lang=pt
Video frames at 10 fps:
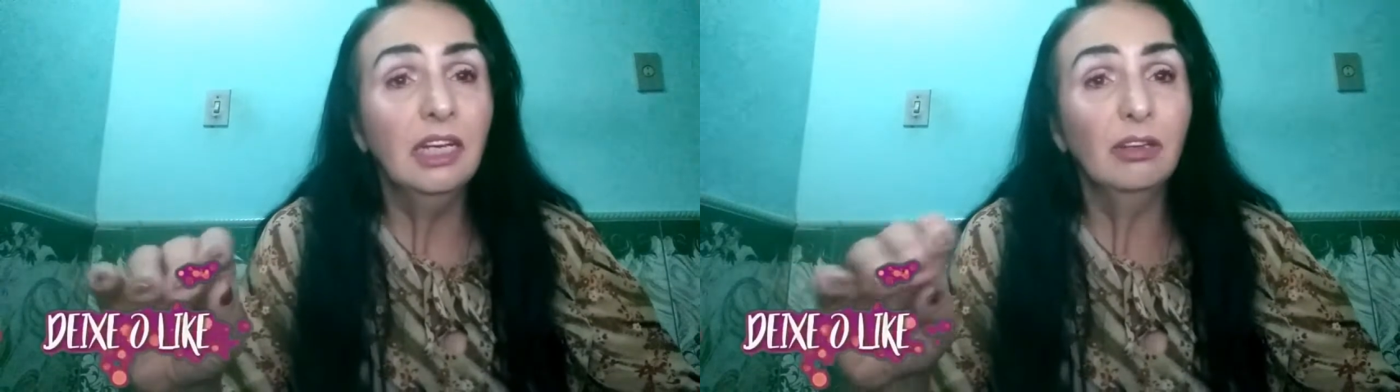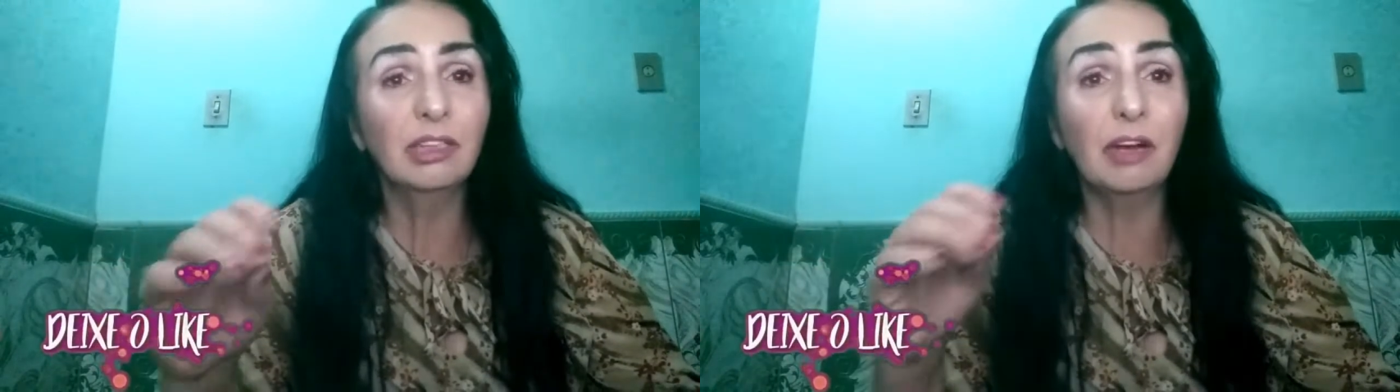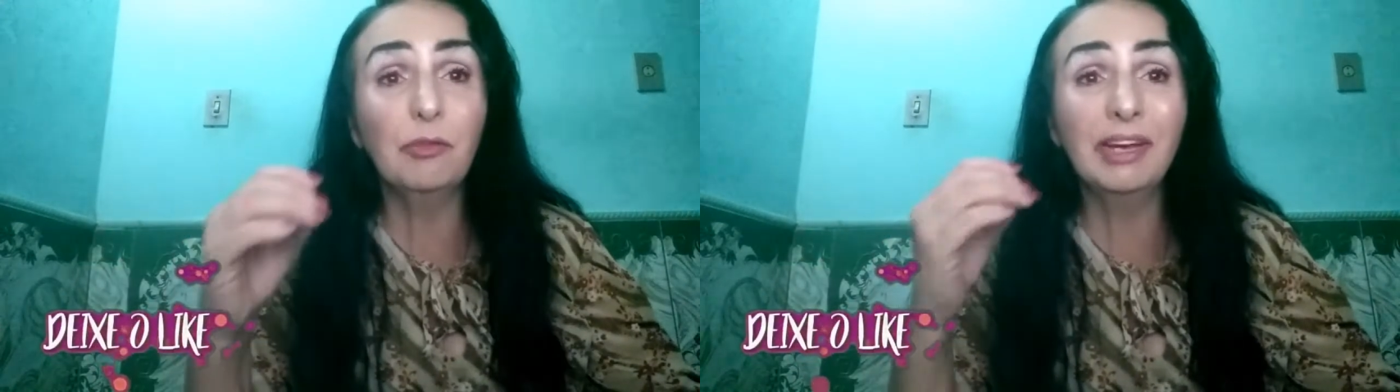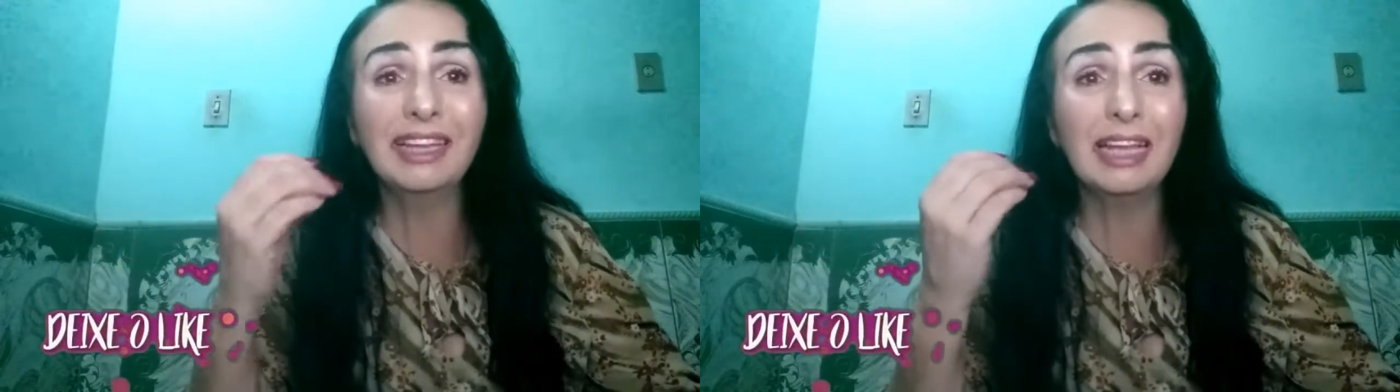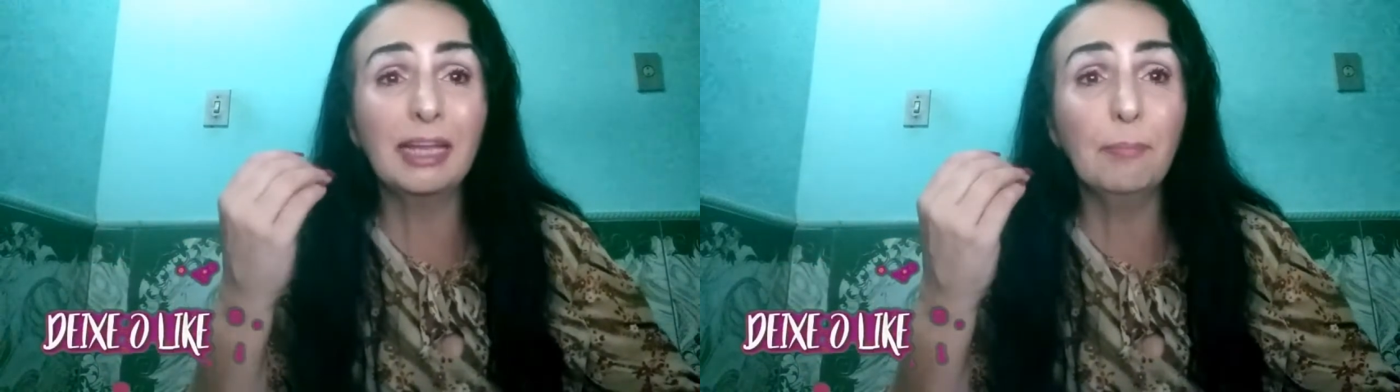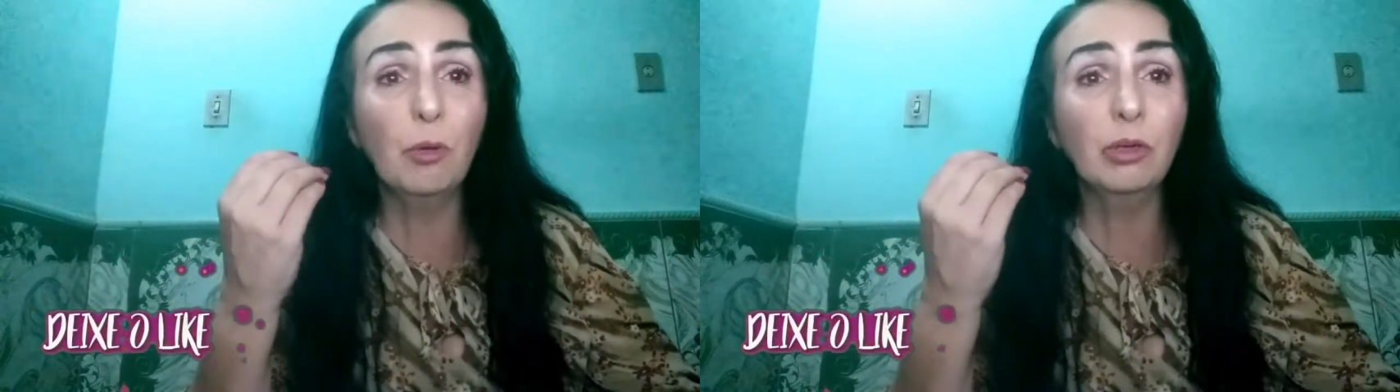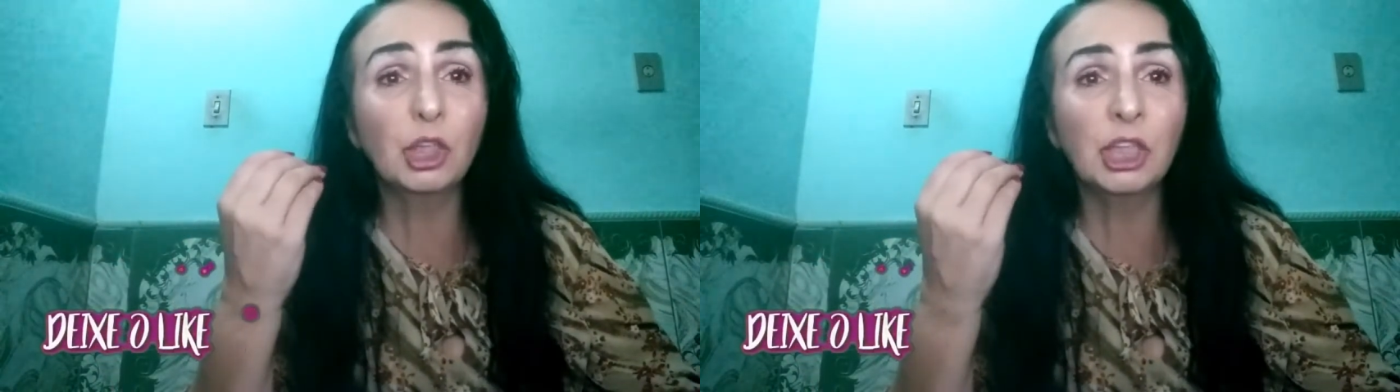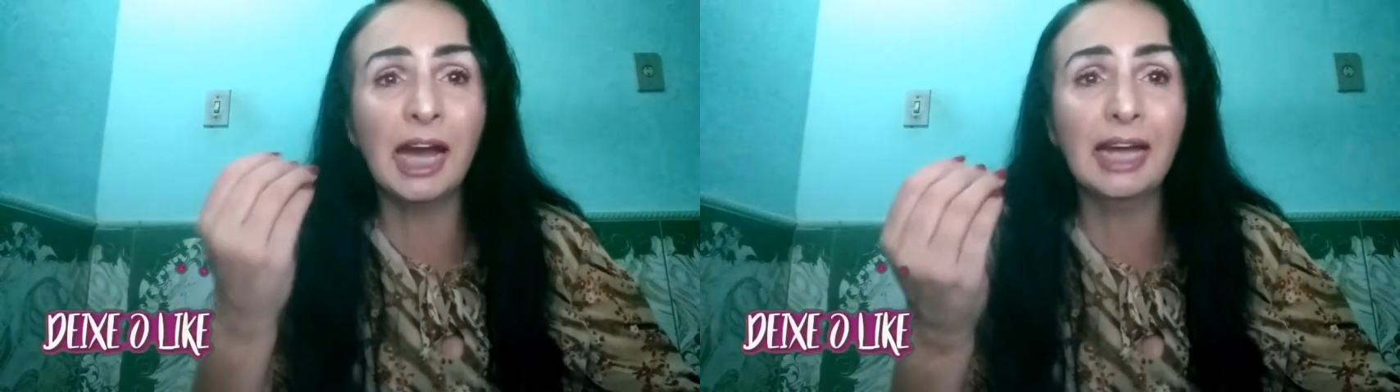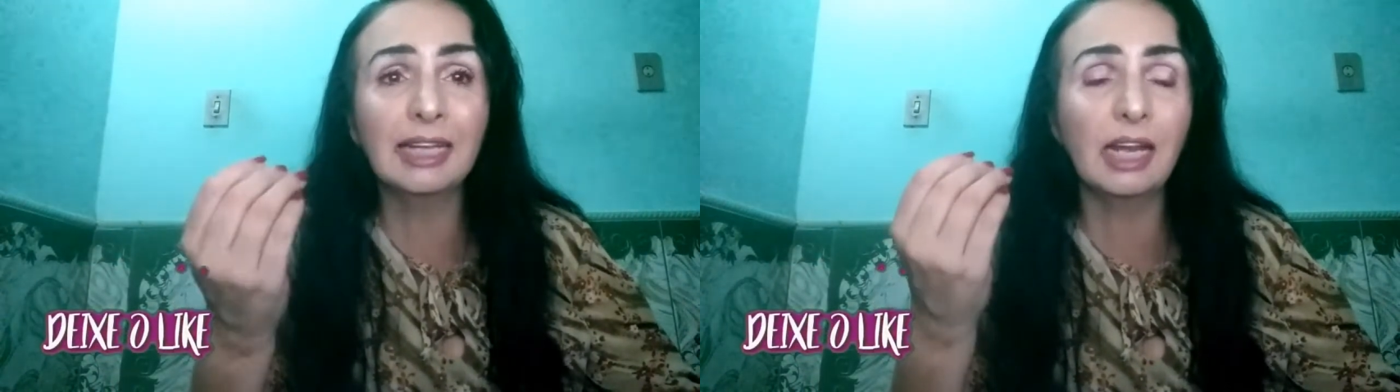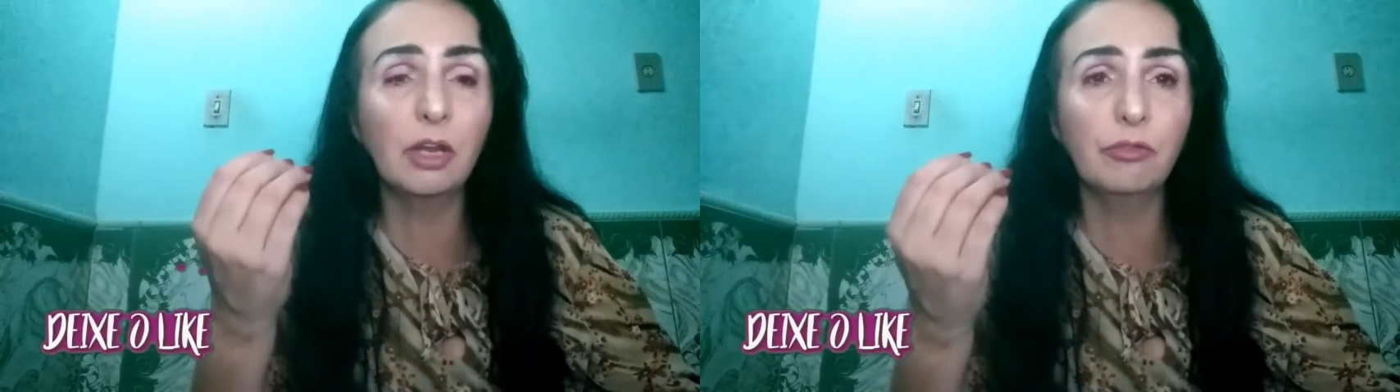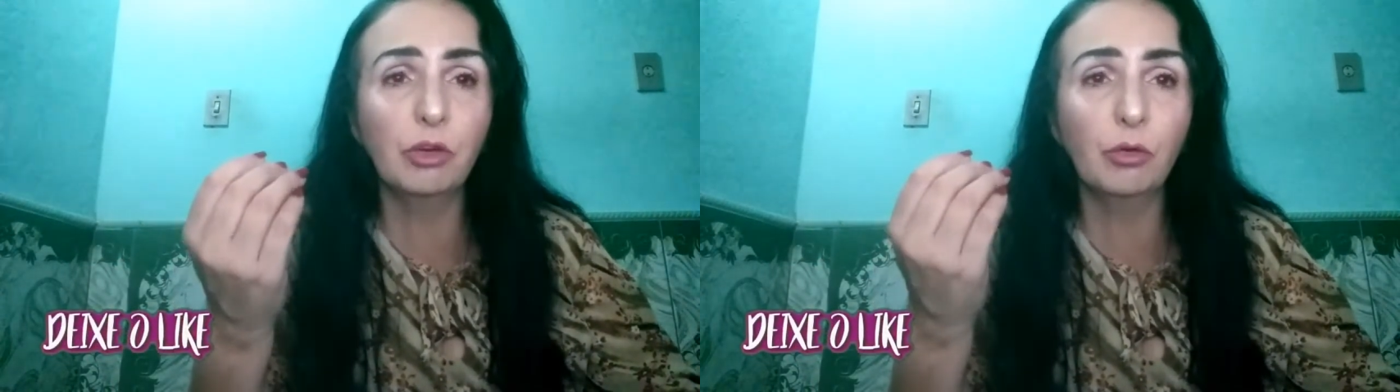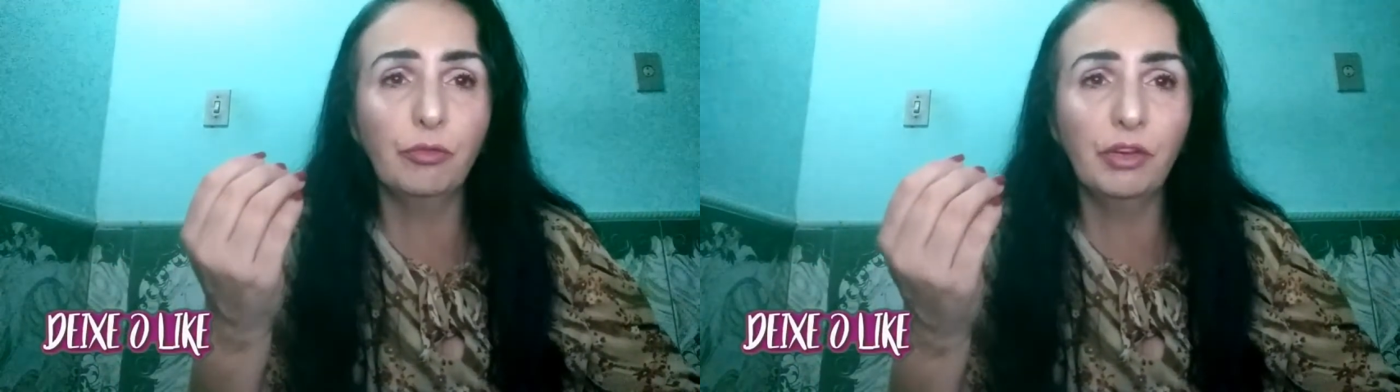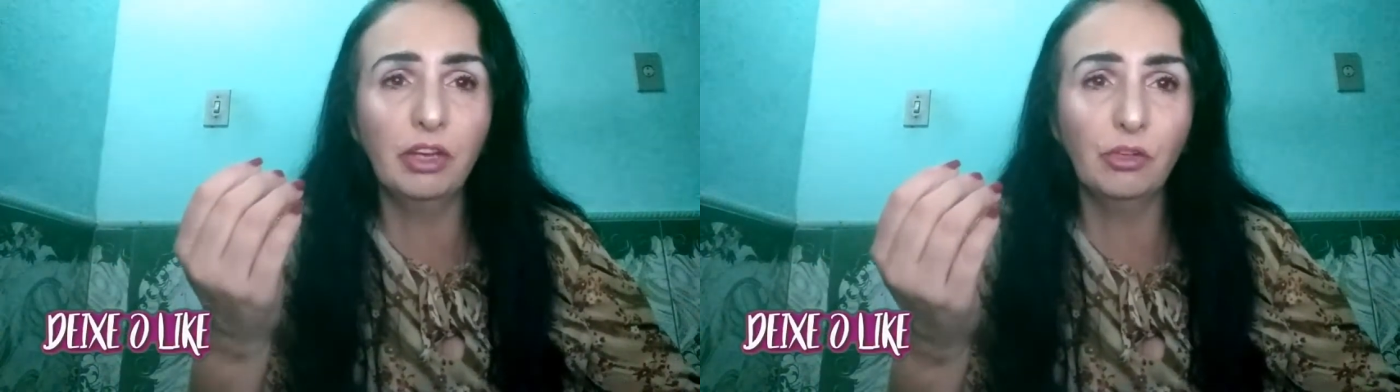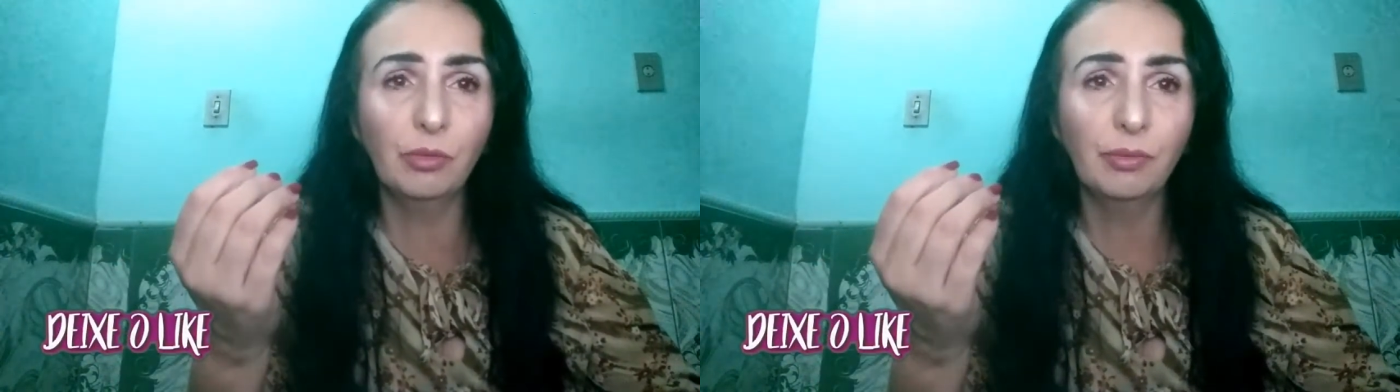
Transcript: Eu já fui até debochada lá no Vigo Vídeo,